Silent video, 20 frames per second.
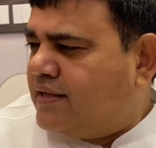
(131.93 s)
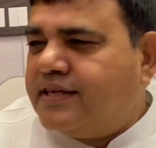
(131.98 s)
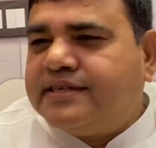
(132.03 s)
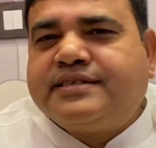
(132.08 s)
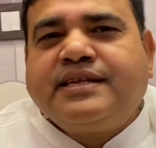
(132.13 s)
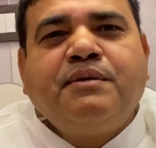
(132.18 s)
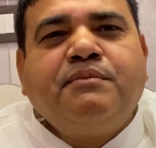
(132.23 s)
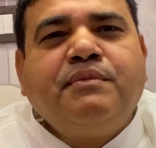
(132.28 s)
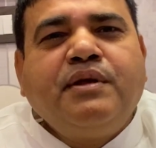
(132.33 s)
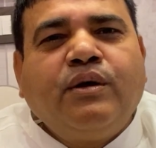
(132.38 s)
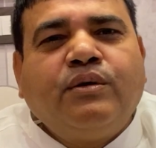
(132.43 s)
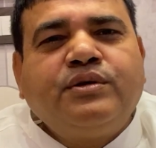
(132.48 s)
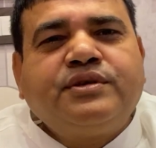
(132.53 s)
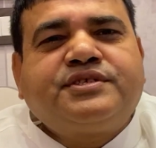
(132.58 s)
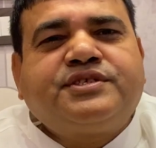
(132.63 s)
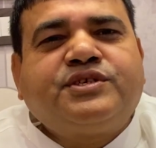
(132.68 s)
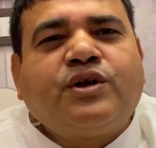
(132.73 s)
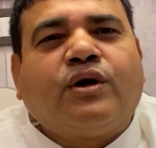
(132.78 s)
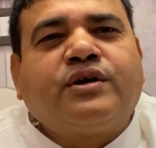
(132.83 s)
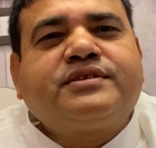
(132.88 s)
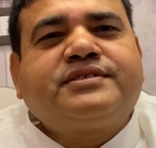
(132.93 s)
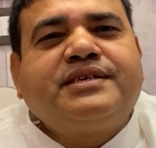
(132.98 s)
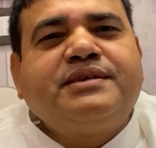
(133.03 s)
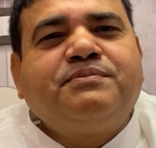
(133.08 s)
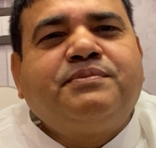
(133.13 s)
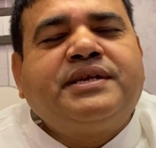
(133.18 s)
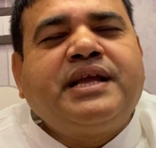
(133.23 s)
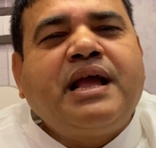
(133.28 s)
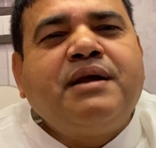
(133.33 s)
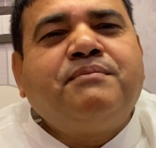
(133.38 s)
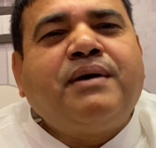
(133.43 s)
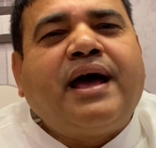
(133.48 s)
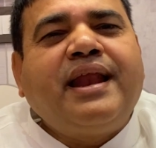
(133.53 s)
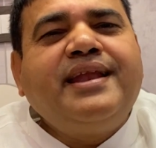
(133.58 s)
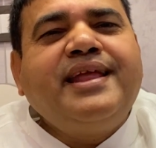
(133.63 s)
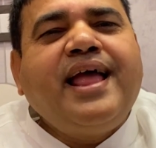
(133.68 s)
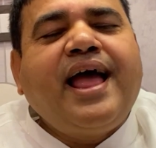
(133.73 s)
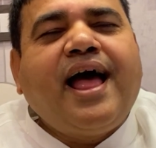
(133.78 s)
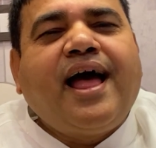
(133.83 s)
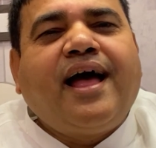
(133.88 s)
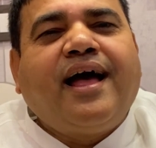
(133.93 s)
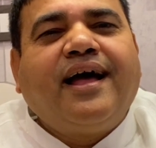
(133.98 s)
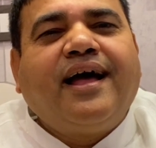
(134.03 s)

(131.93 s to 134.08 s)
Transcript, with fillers: इसलिए मेहुल चौकसी विजय माल्या